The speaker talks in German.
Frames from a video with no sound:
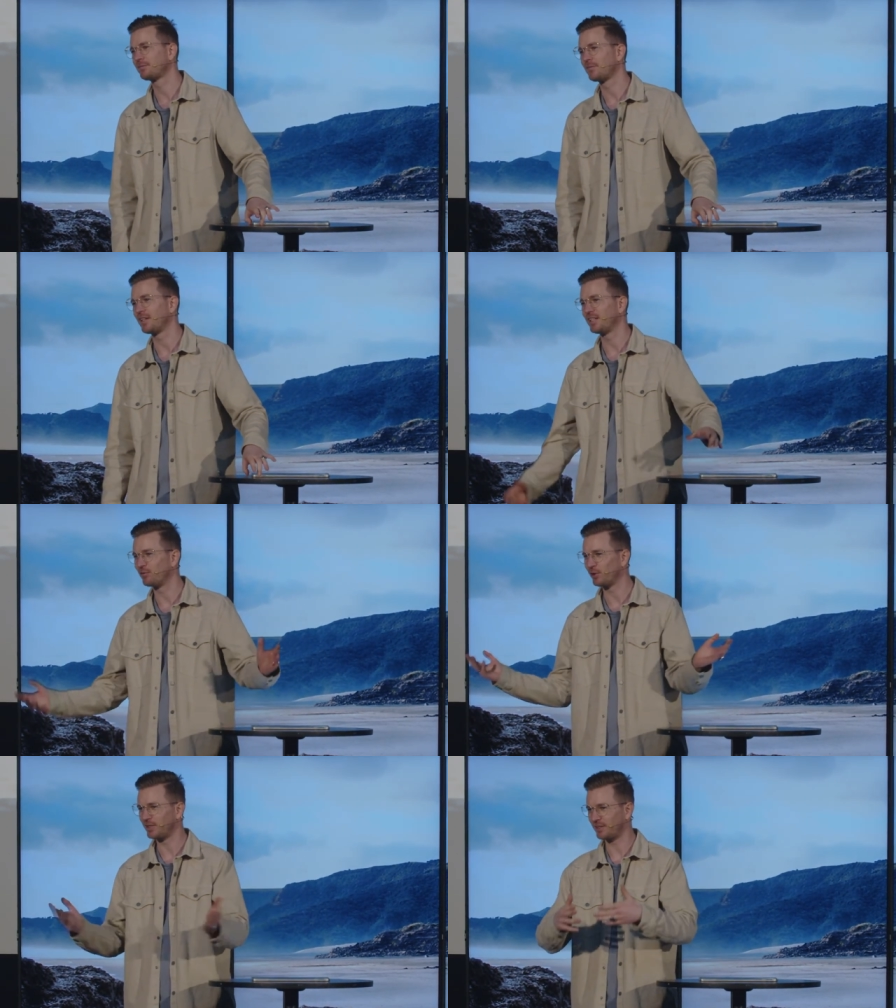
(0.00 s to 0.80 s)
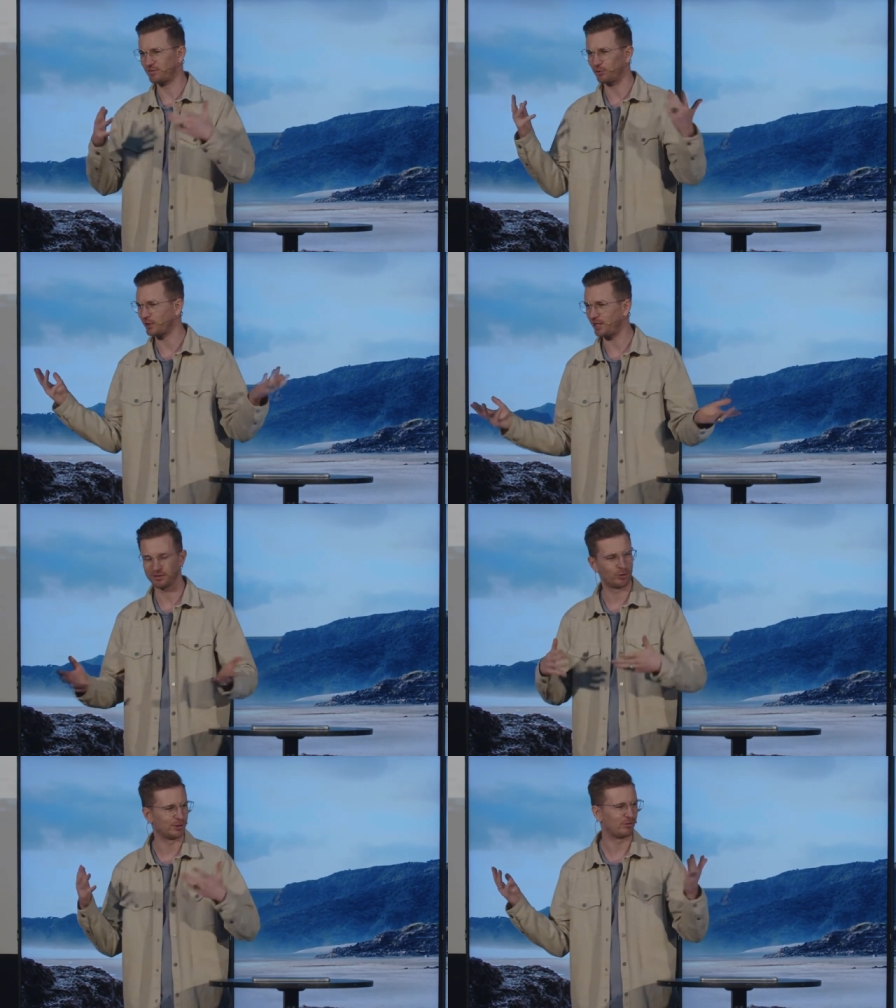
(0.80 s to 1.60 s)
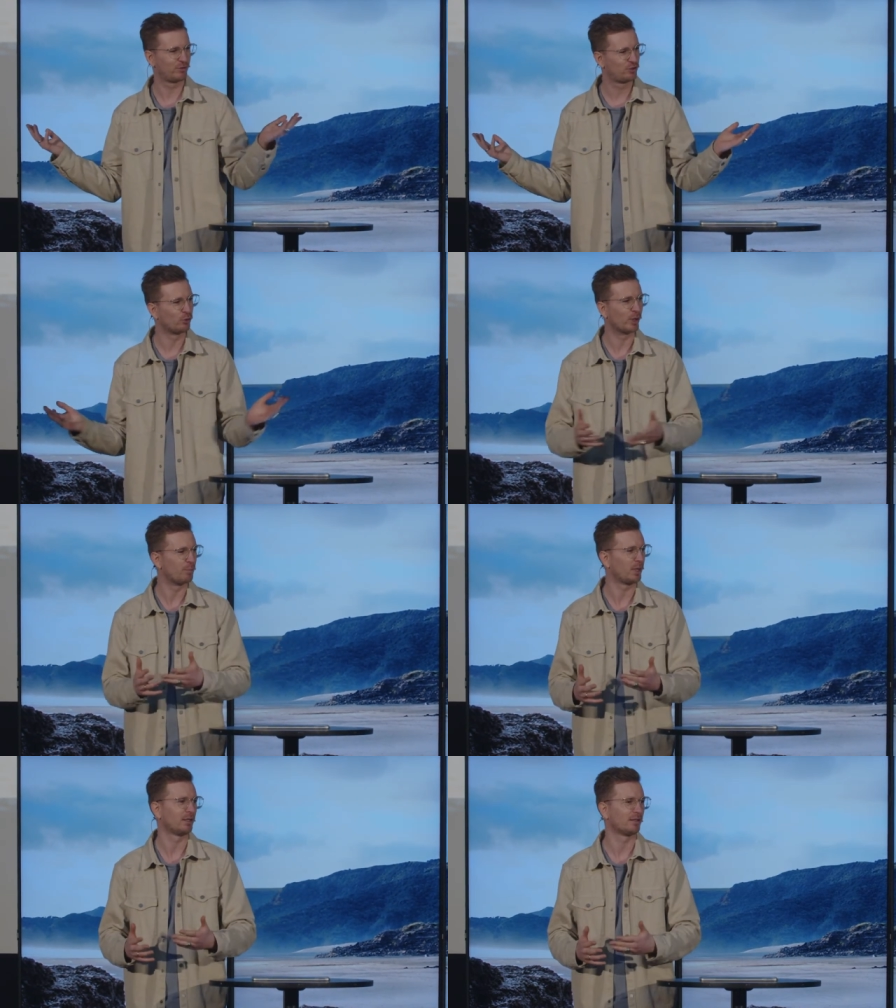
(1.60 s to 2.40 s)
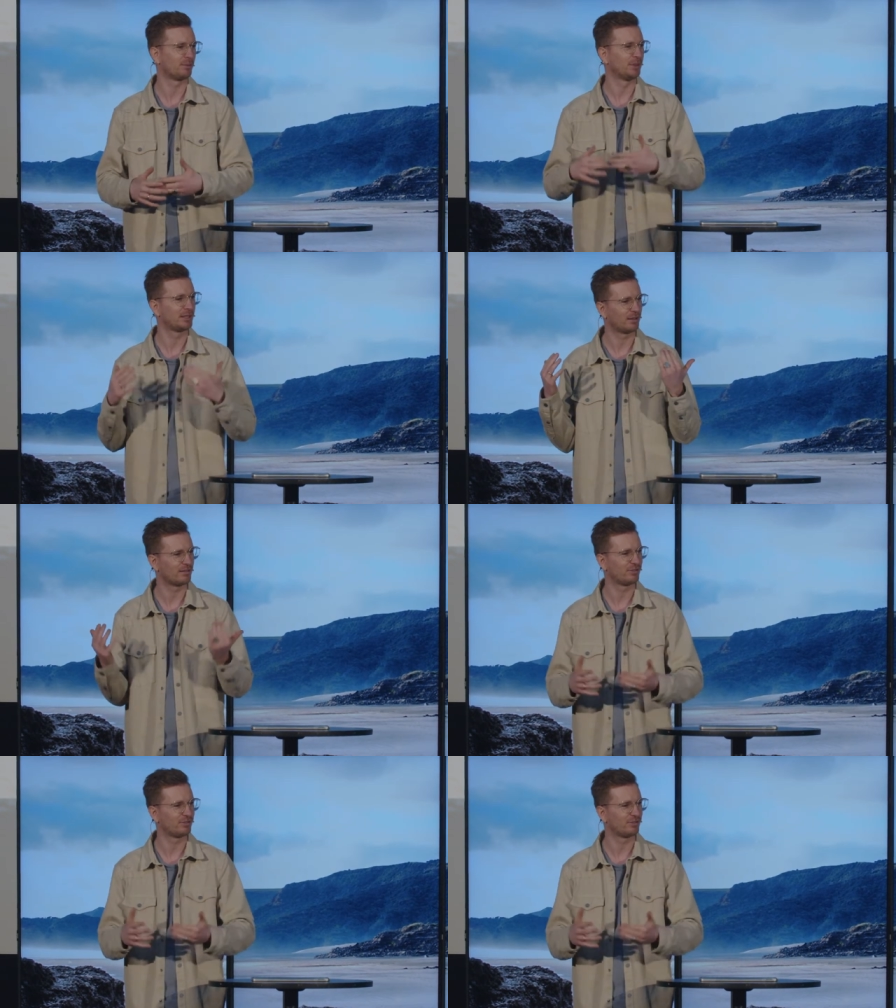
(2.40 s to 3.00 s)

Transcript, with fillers: Ja, die wurden heute zugeballert mit ganz